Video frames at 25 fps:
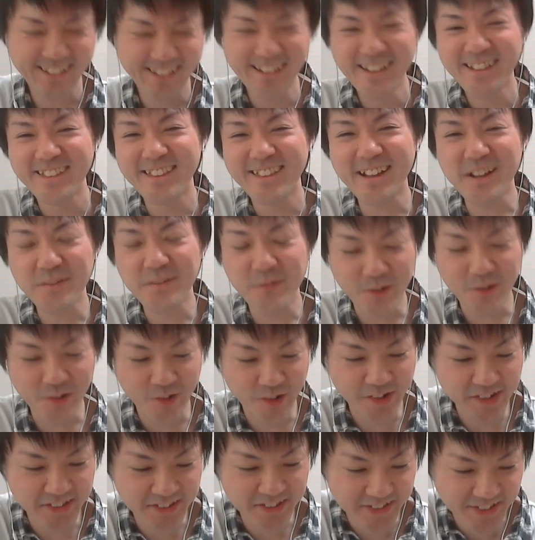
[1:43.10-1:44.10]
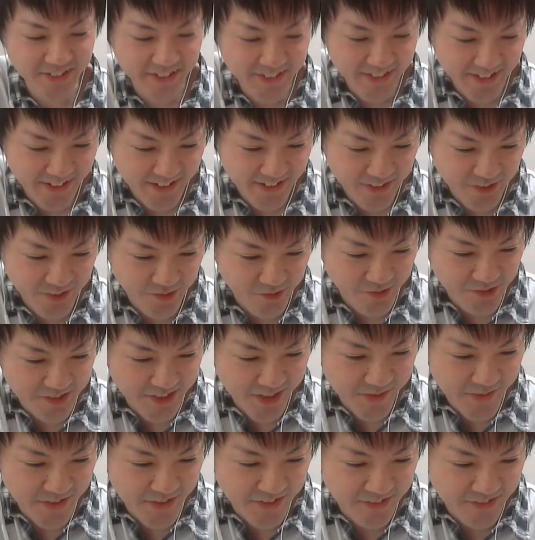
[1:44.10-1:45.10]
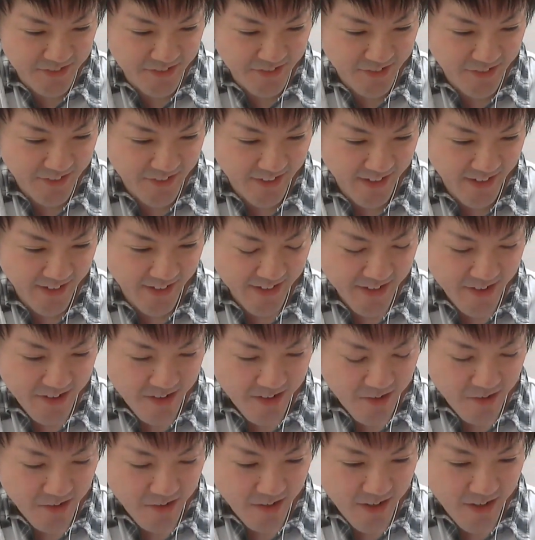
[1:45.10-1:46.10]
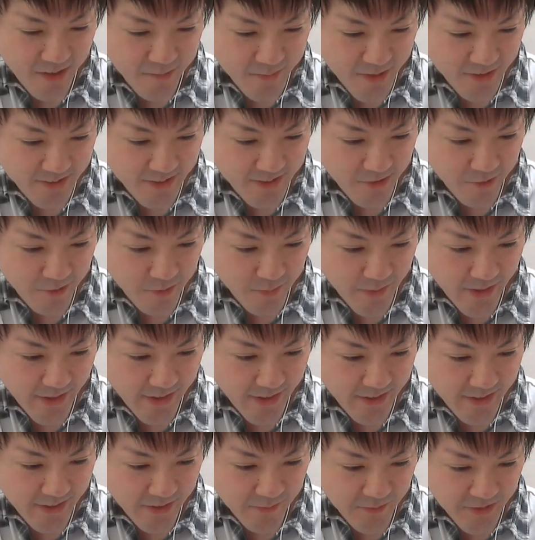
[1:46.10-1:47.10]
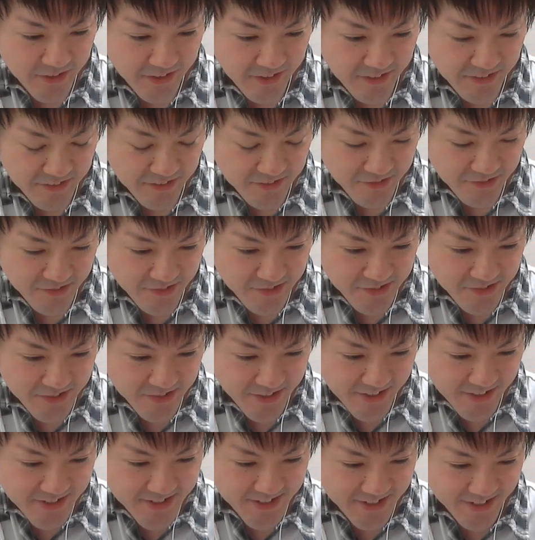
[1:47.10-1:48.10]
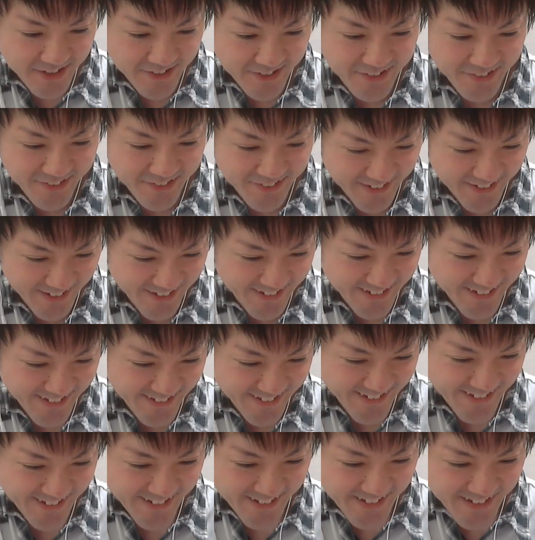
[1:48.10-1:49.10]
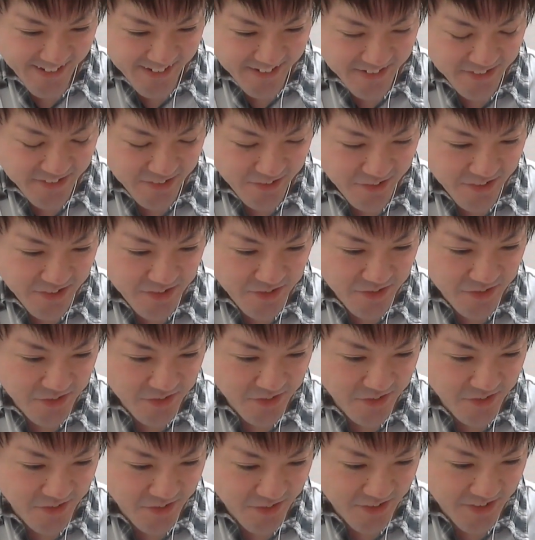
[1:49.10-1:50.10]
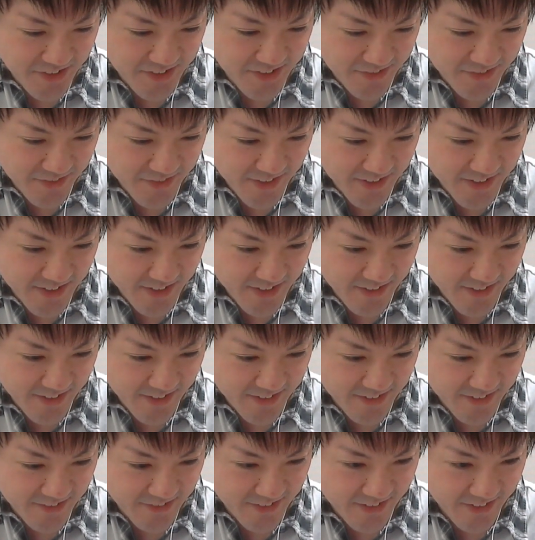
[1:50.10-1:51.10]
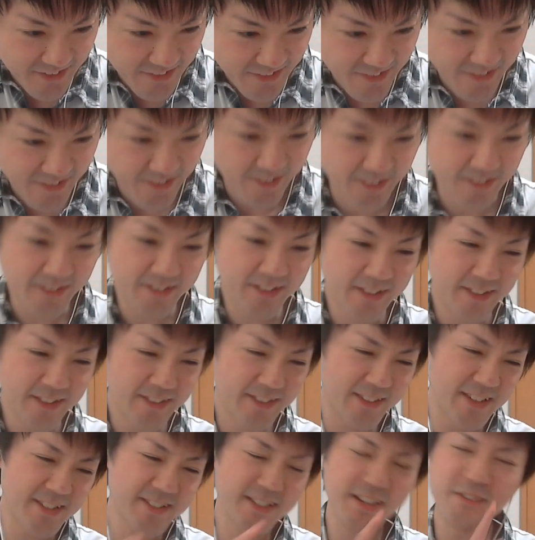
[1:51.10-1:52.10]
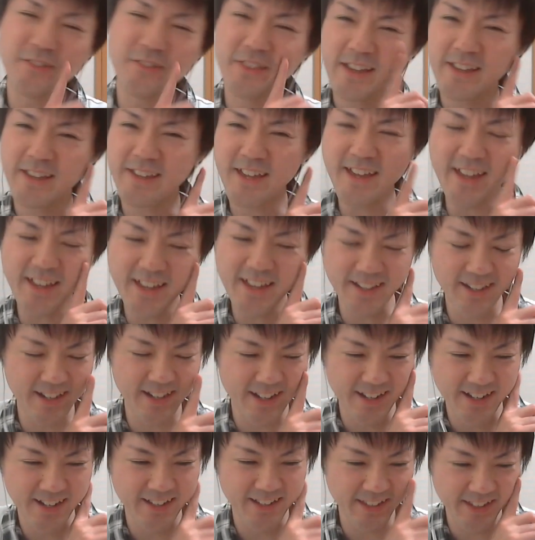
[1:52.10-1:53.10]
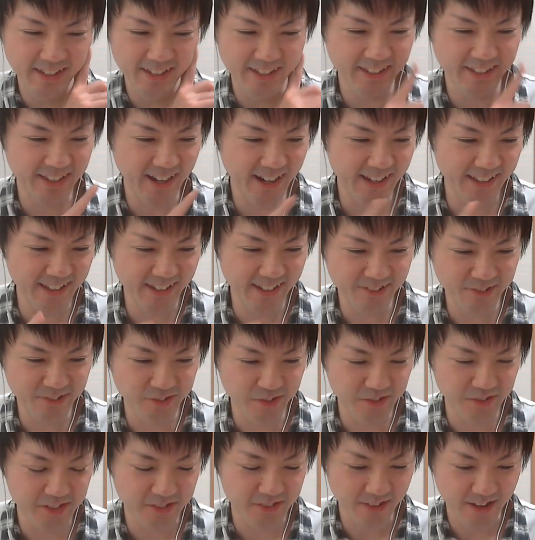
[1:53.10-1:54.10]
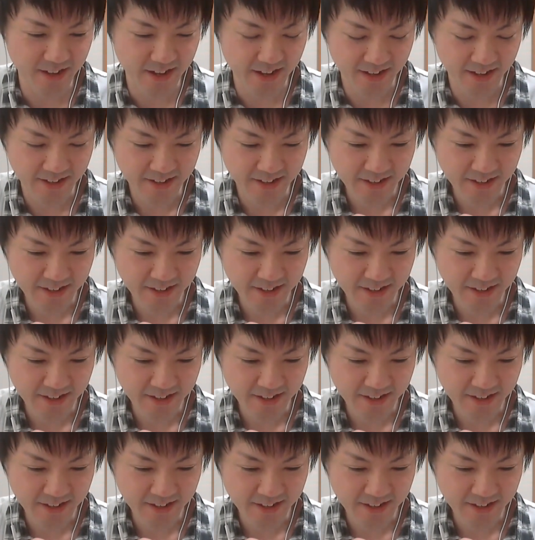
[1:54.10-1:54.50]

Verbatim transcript: なんかもうこいつ来たら興ざめするよね。まあまたお前かみたいな、そういう感じになるよね。それほどこいつは嫌われてるけど、で、しかもね、ゲヘハーがね、左にいるときは、